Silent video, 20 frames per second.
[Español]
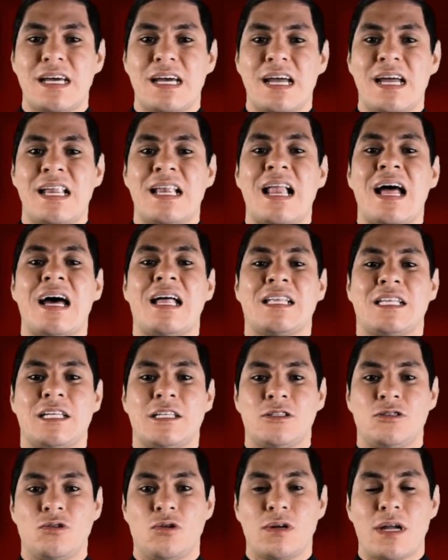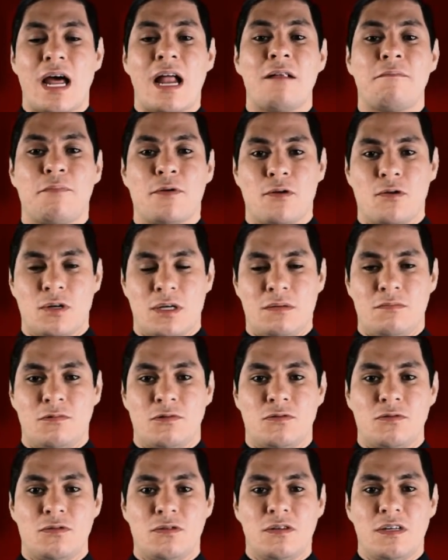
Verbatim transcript: en la atención al prójimo,